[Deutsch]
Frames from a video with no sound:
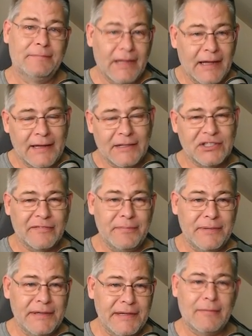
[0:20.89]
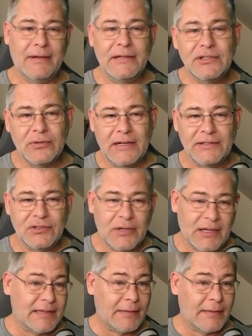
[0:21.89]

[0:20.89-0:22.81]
Na, das schafft mich nicht, aber ist schon ganz schön krass.